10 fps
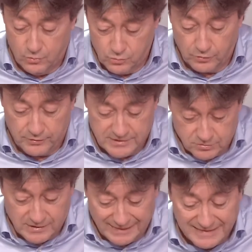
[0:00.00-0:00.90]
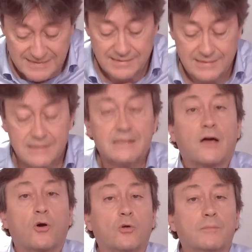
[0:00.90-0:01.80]
Uno de estos artistas es
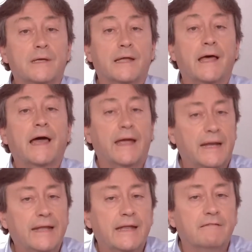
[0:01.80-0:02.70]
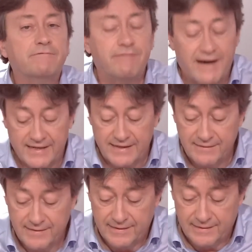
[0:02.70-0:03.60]
la colombiana Elena
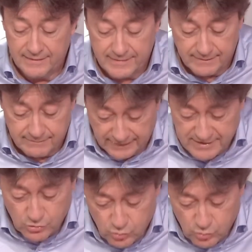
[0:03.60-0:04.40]
Fara, quien en estos